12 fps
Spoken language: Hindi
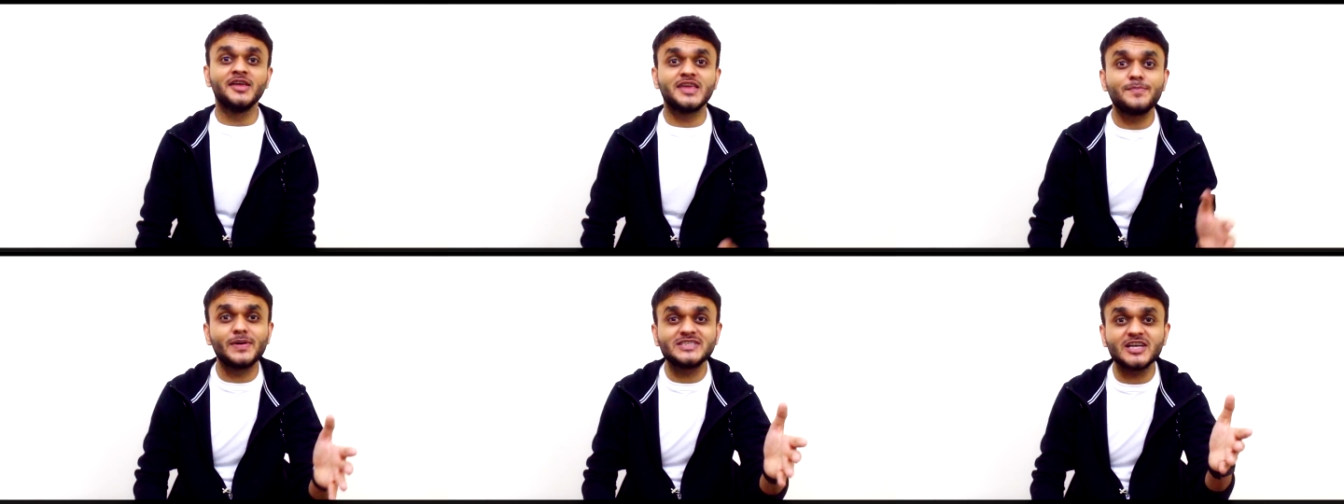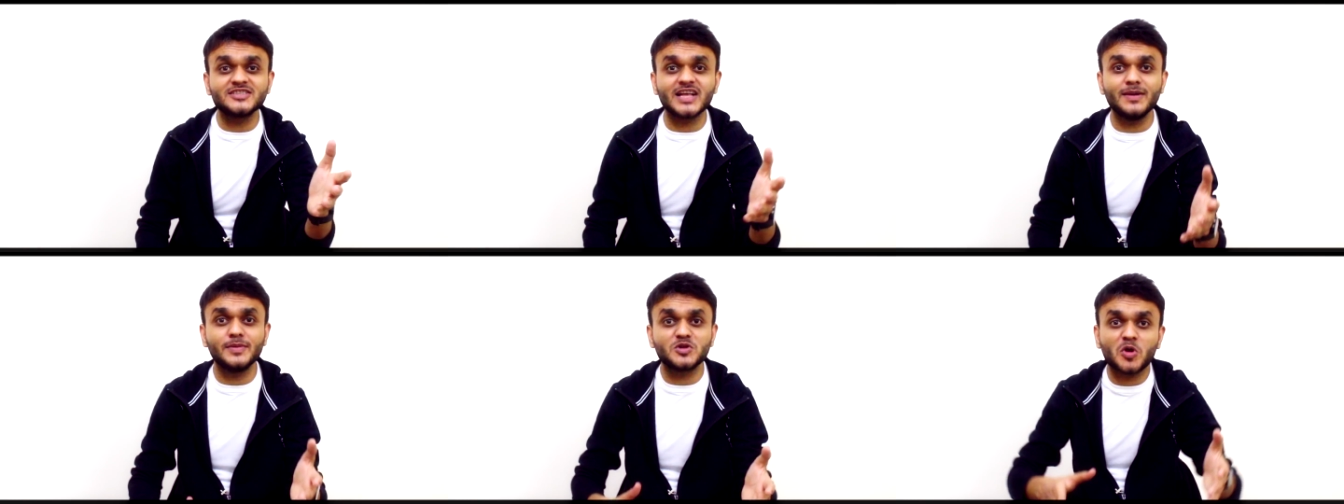कि पचास
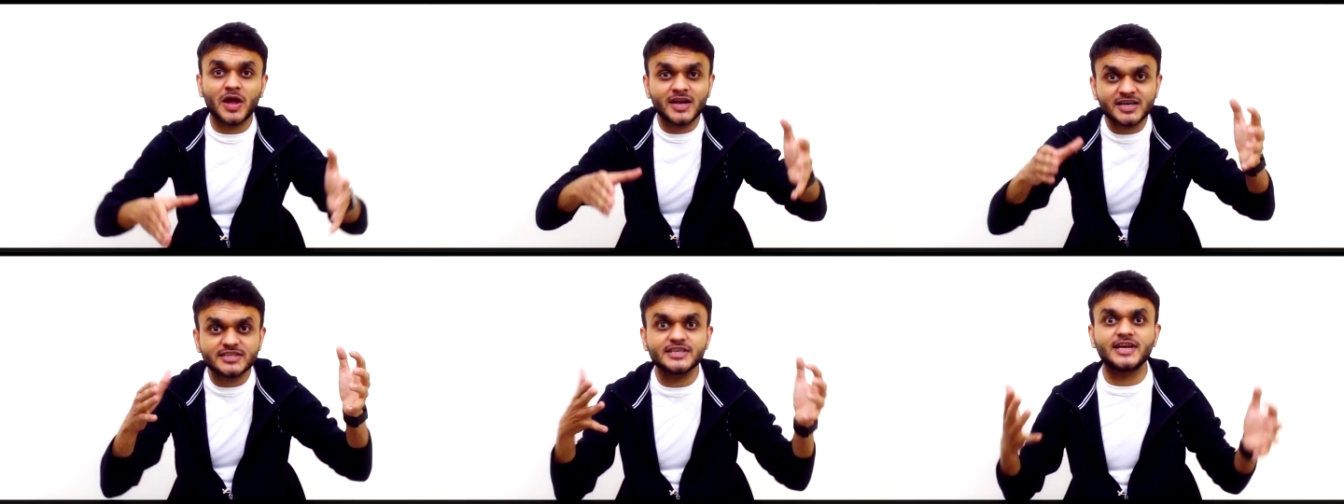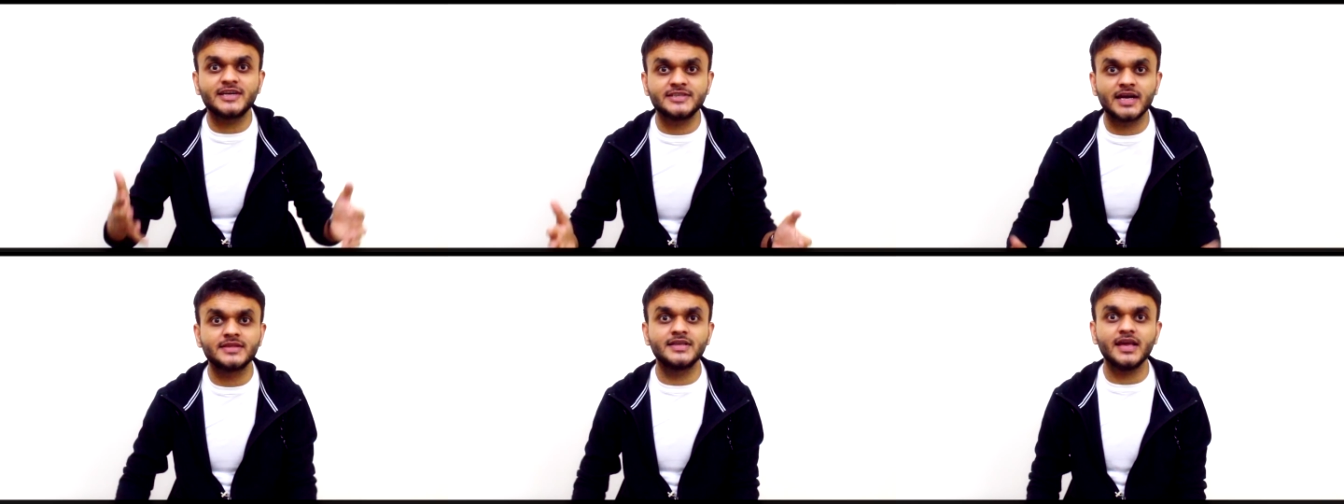साल में तो एनर्जी कट
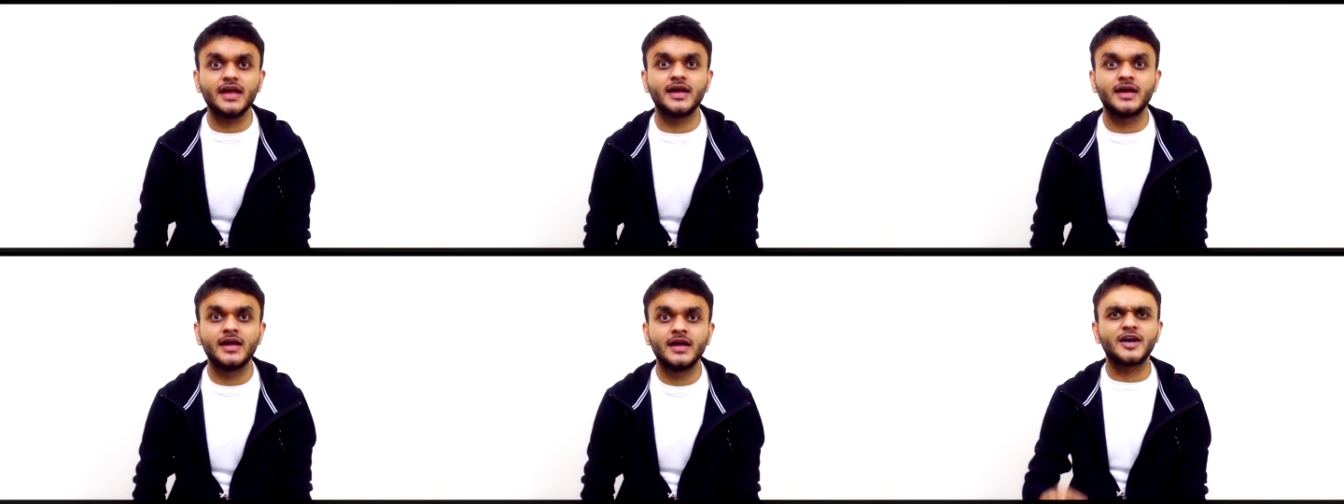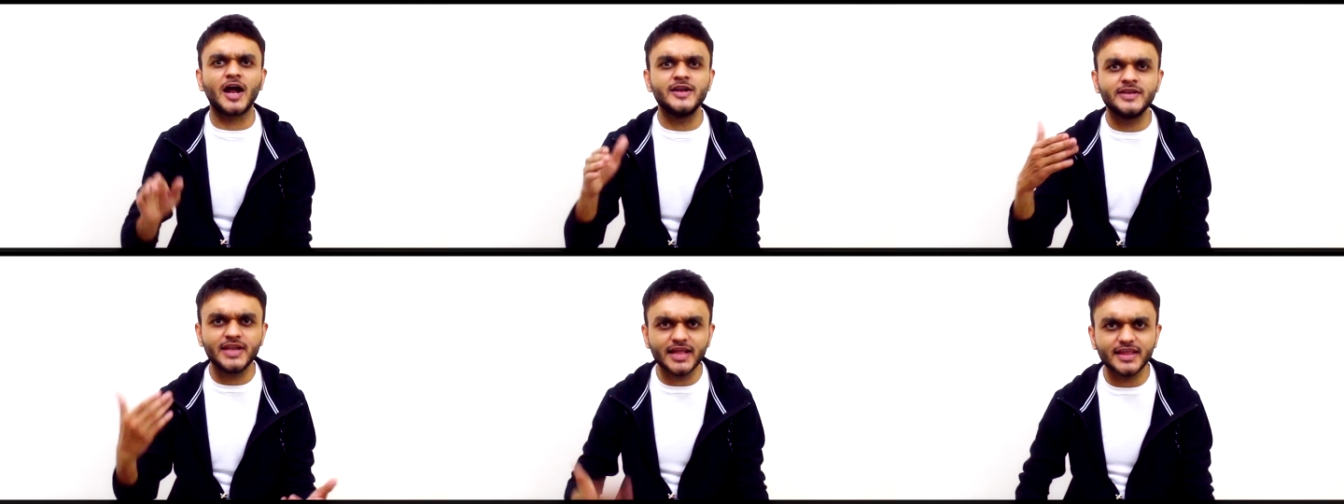जाती है
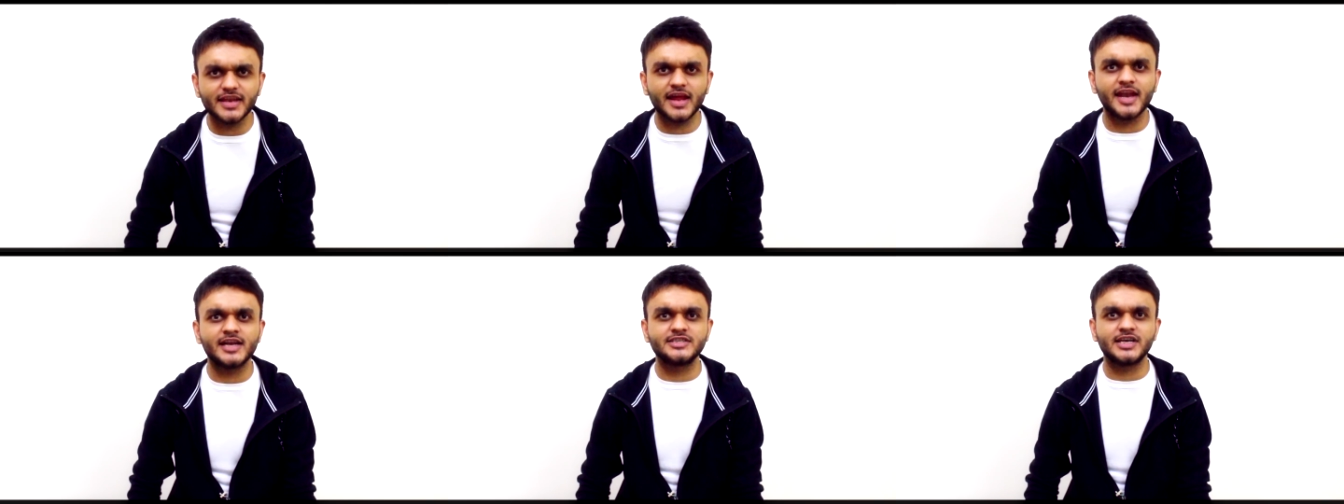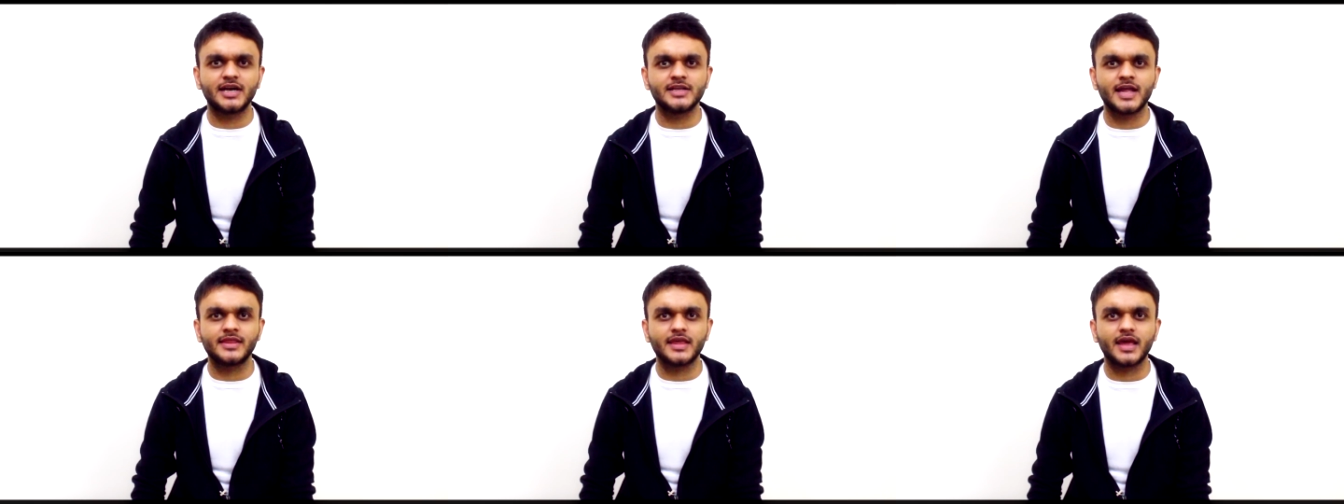घंटा देरी एनर्जी कट
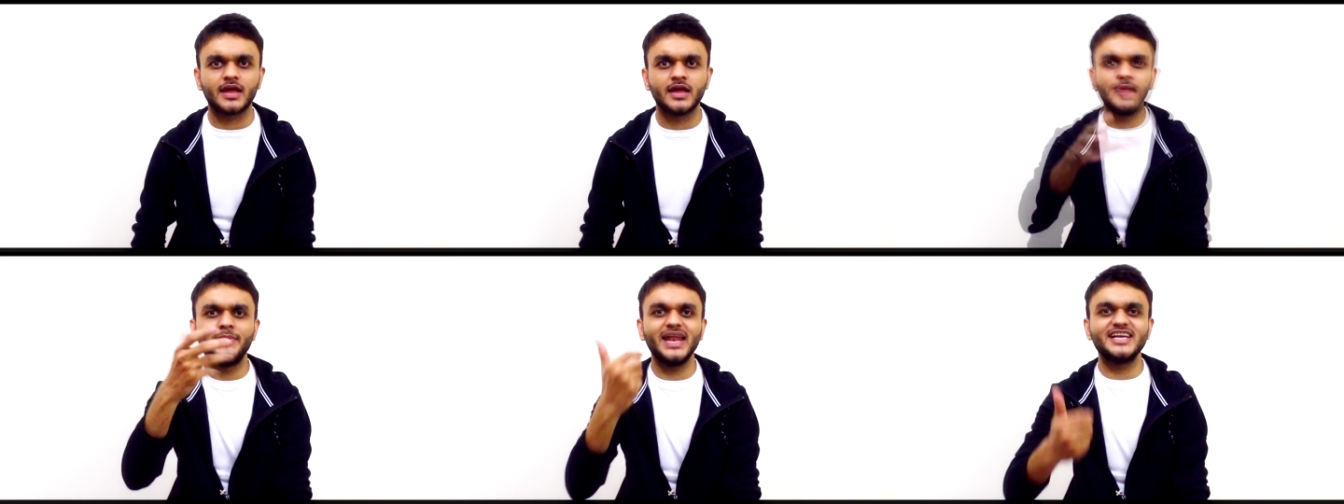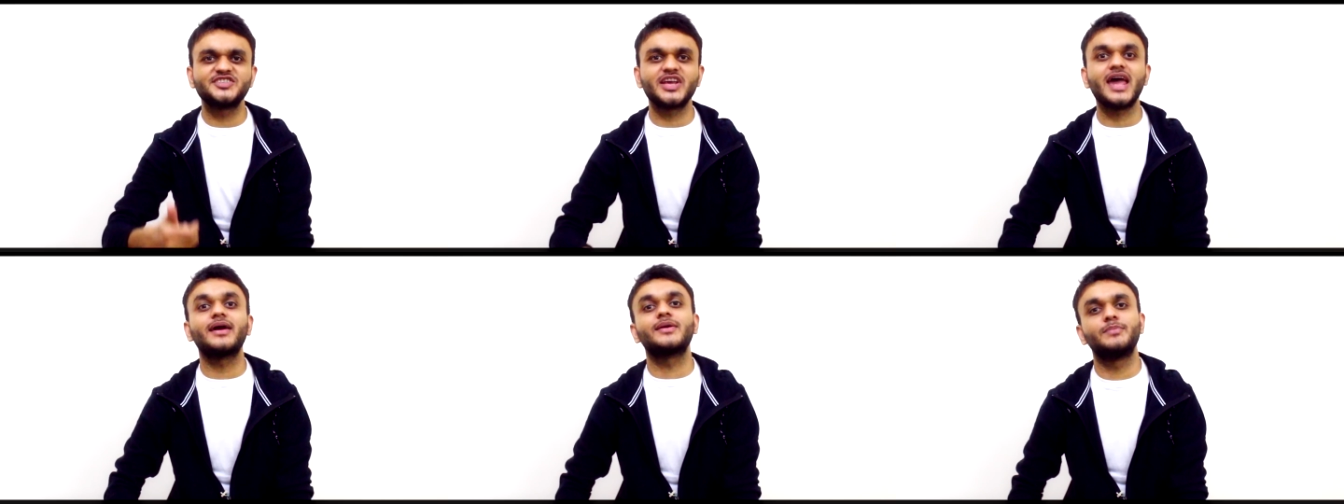जाती है मैरिज
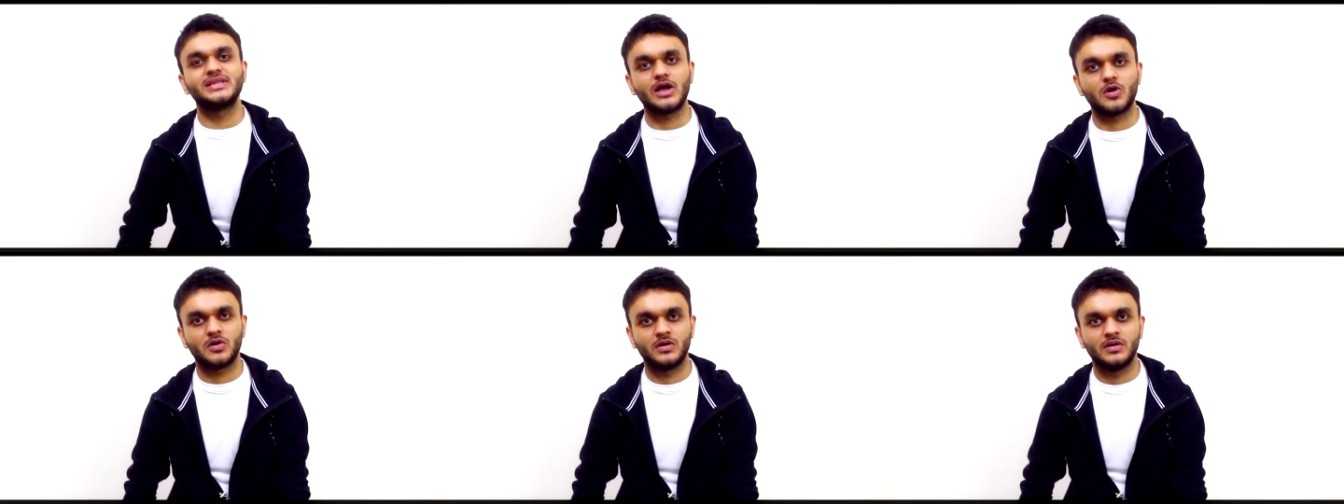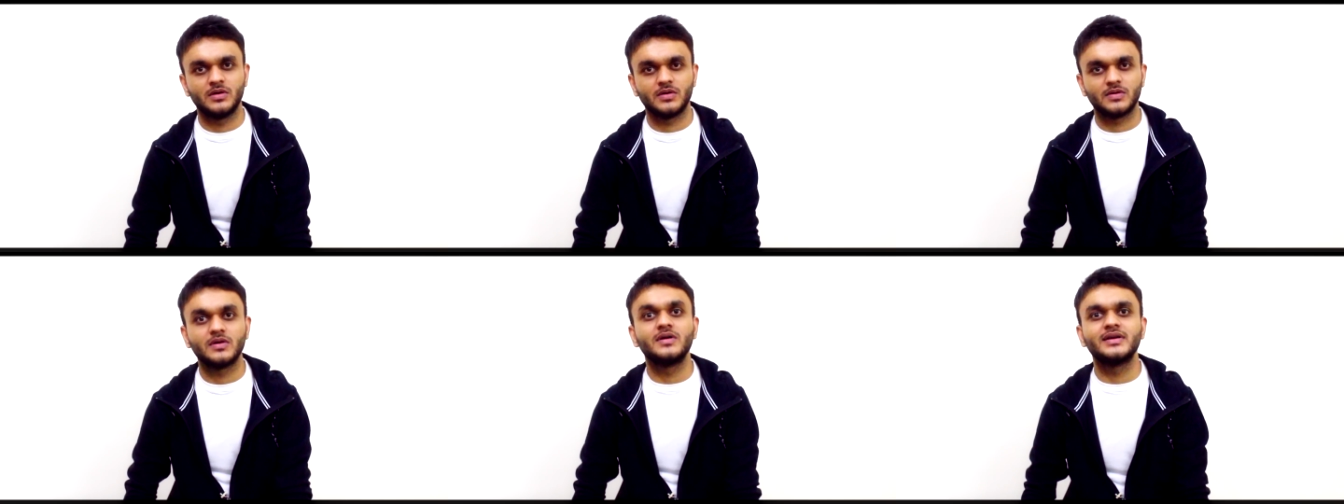क्या है
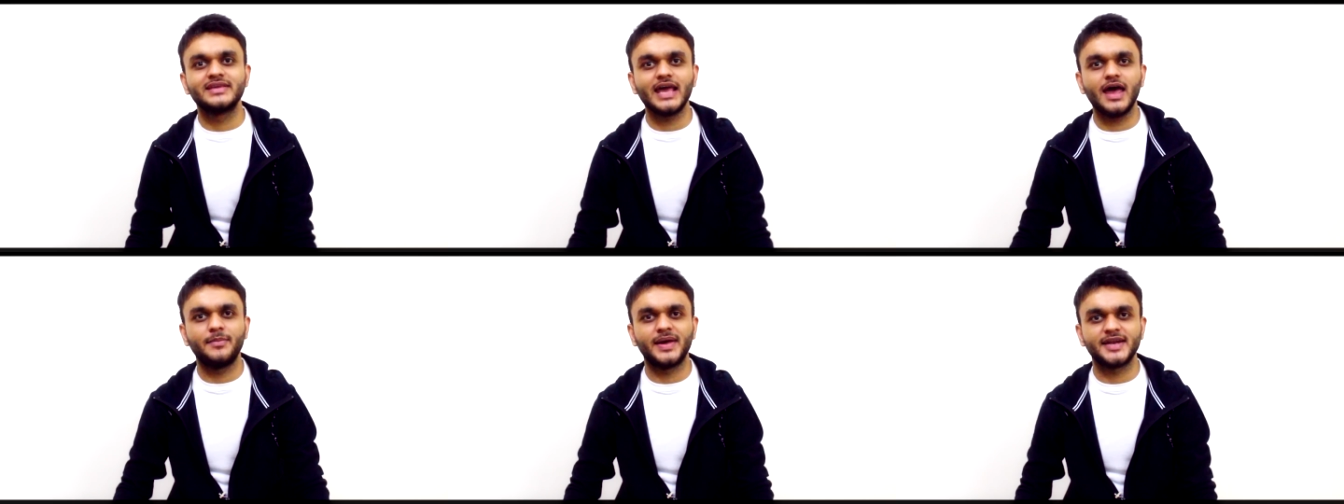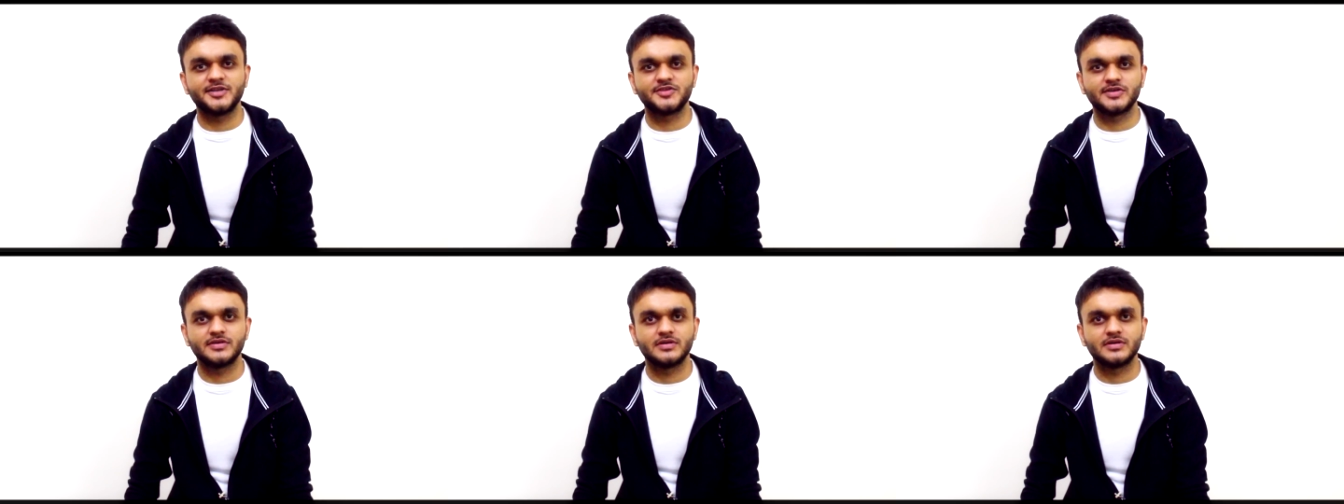बताओ क्या है मैरिज